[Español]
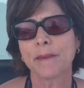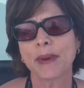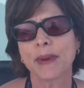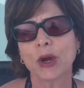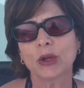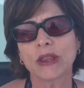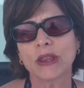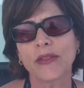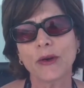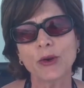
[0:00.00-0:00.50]

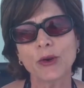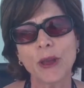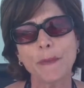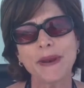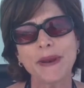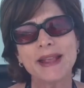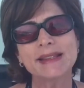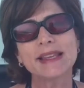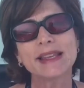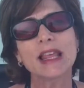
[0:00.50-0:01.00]
pero te da una
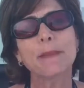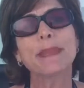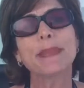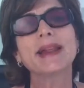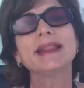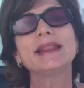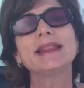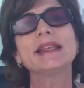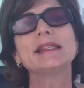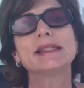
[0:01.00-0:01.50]
experiencia de
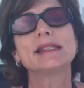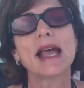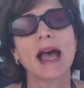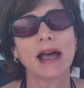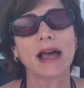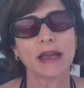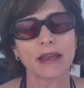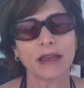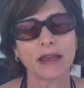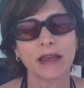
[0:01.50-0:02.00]

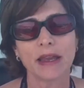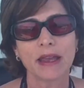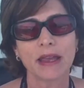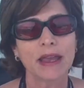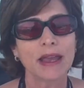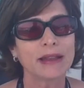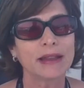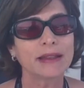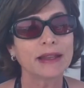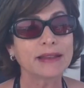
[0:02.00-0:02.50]
aprendizaje,
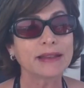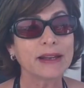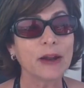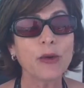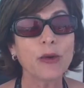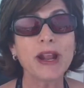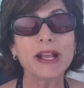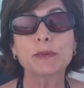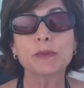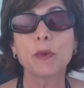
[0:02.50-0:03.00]
de
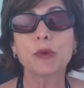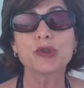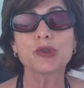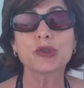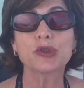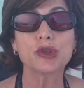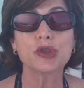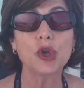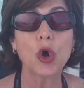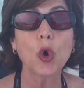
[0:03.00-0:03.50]
tener una
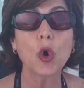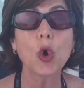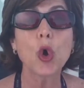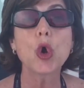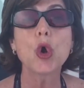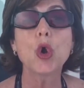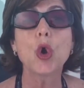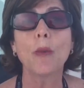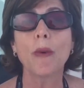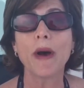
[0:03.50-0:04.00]
exposición
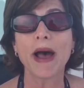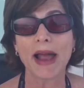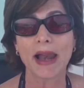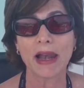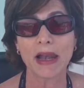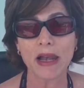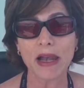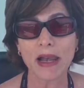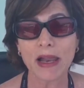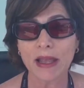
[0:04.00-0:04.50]

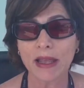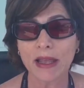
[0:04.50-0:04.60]
global